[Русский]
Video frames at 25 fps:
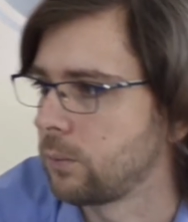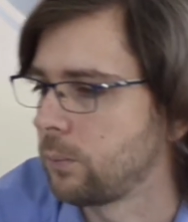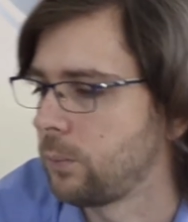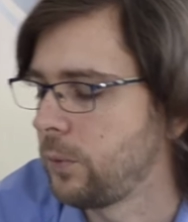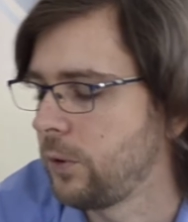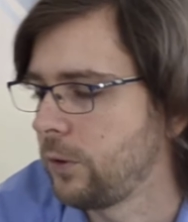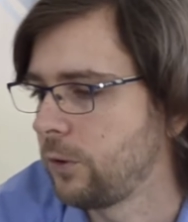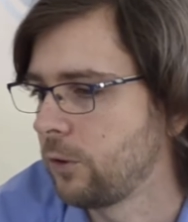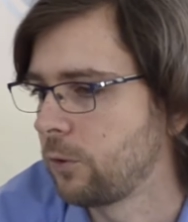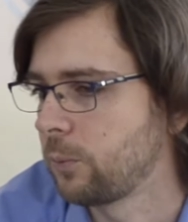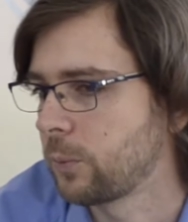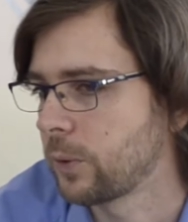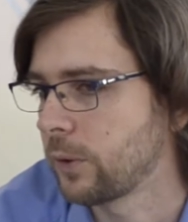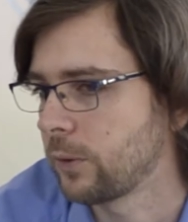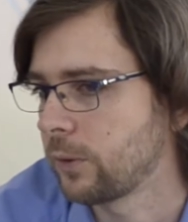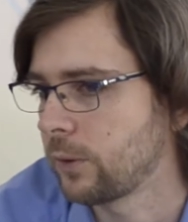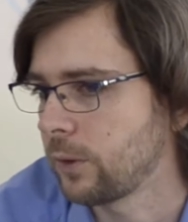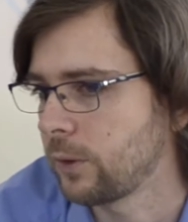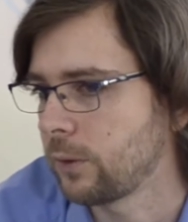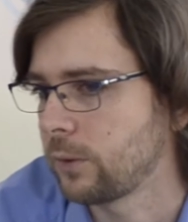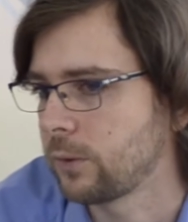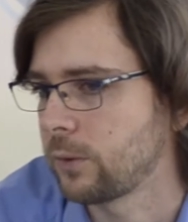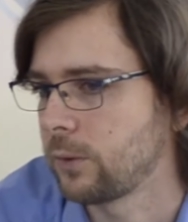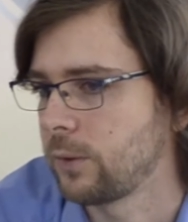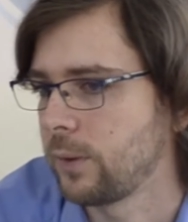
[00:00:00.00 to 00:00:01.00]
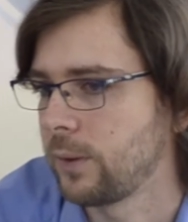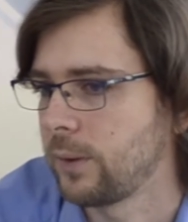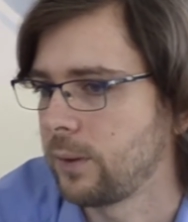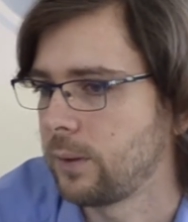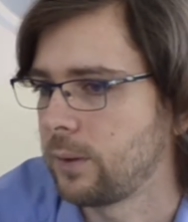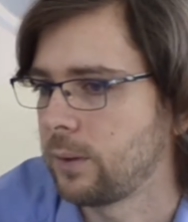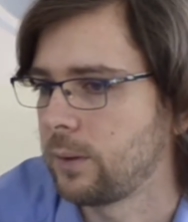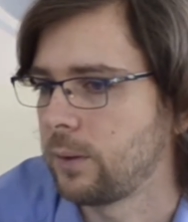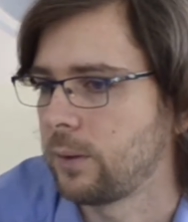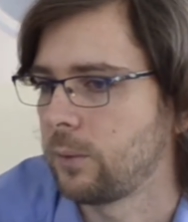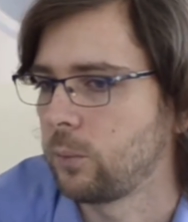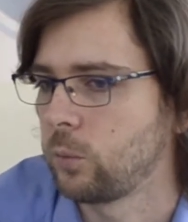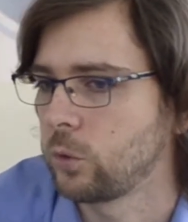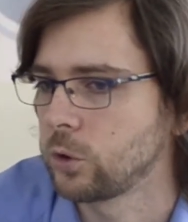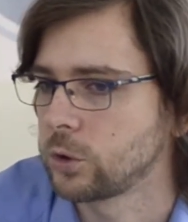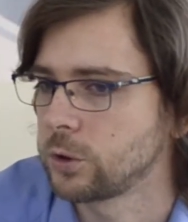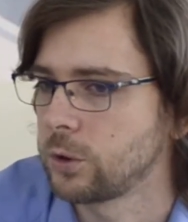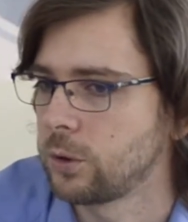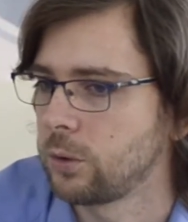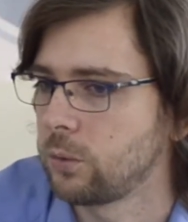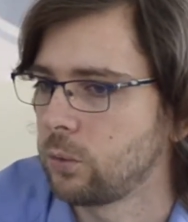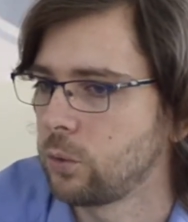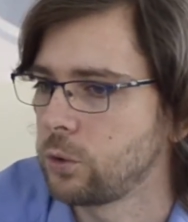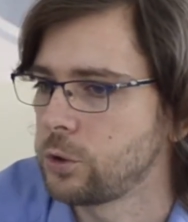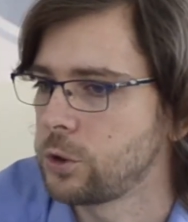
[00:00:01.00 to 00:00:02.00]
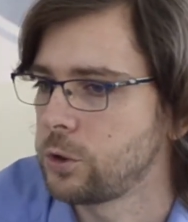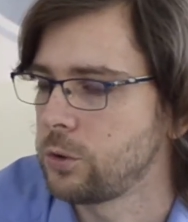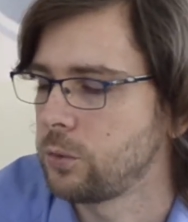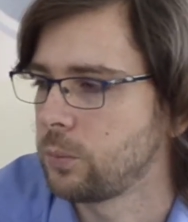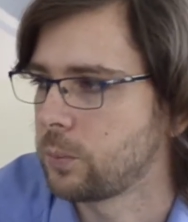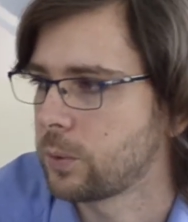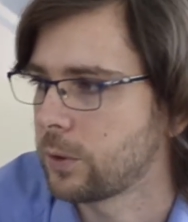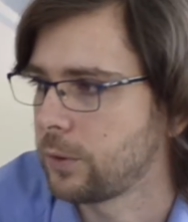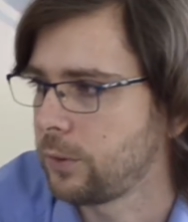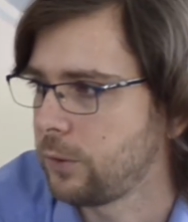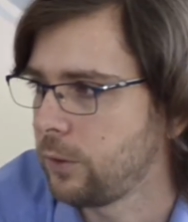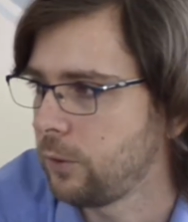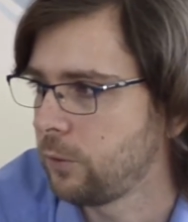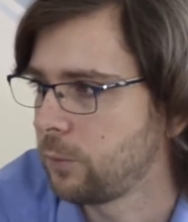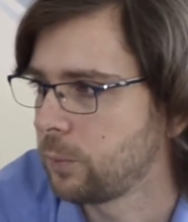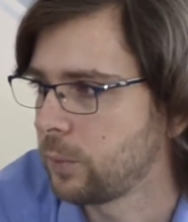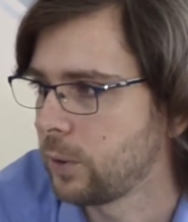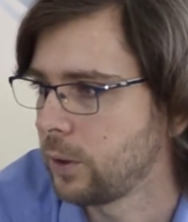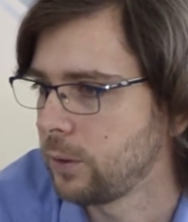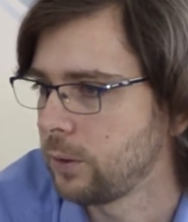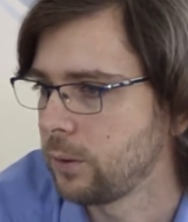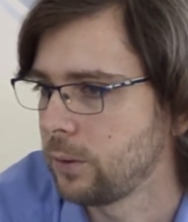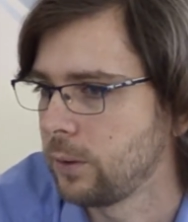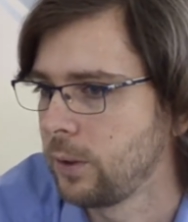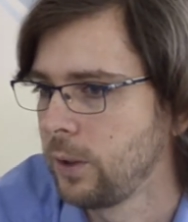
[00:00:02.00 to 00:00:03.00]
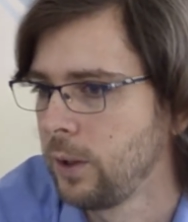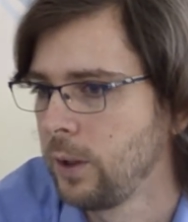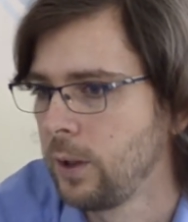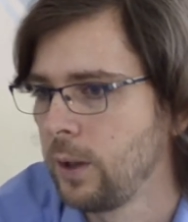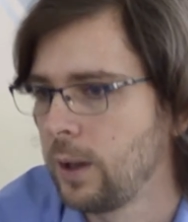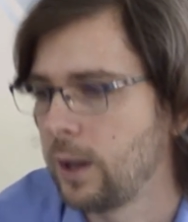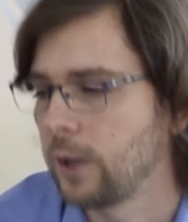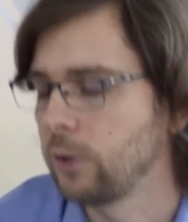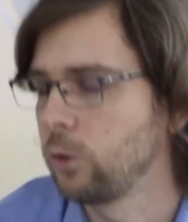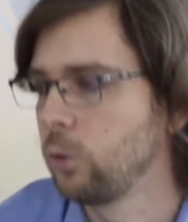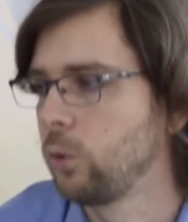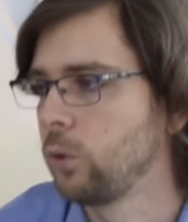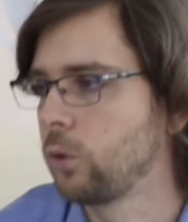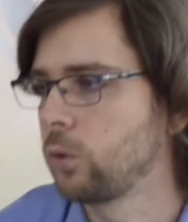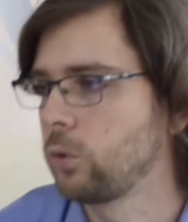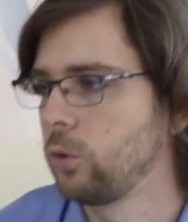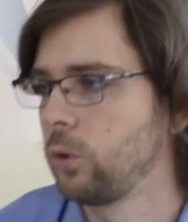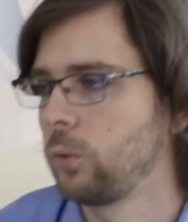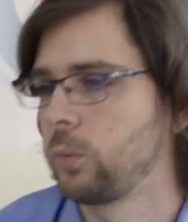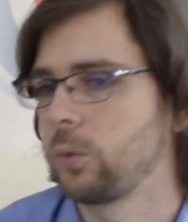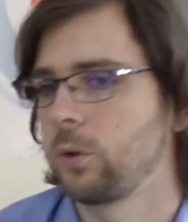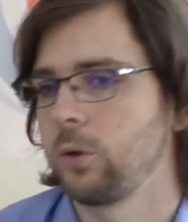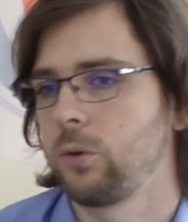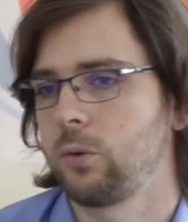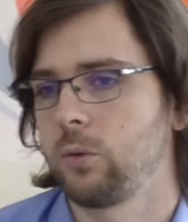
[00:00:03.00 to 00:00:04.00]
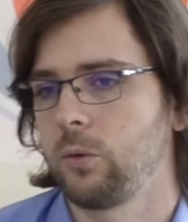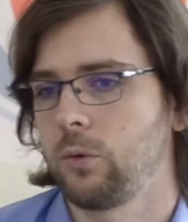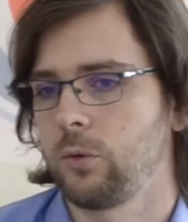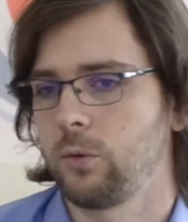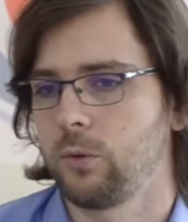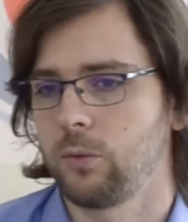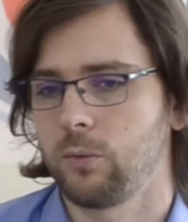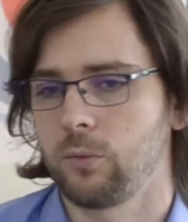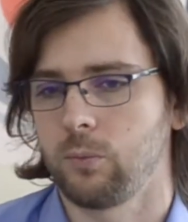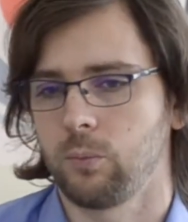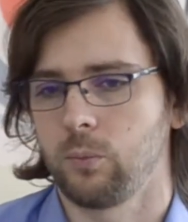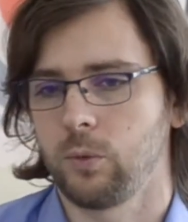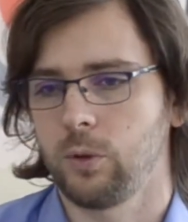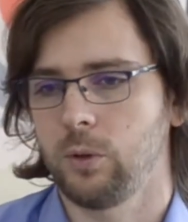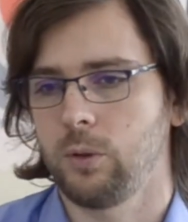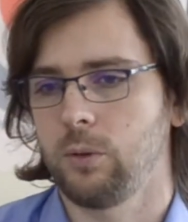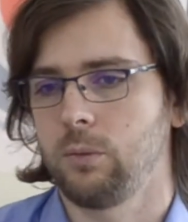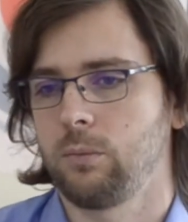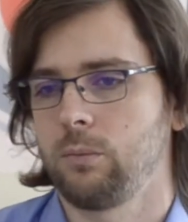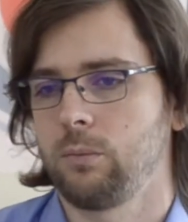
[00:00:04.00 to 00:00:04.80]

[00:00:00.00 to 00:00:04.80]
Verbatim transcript: Бизнес-процесс э, можно очень упростить в плане одной кнопкой. То есть мы,